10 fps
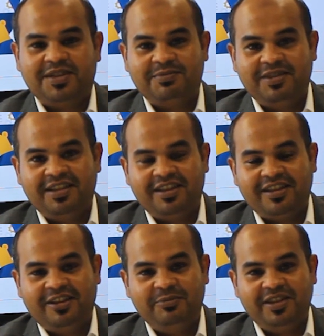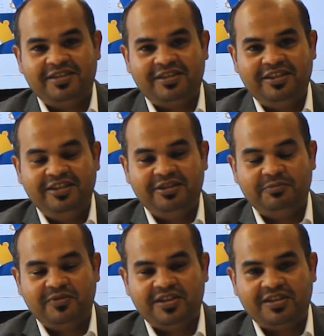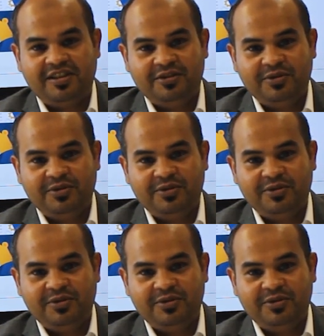بسم الله الرحمن الرحيم والصلاة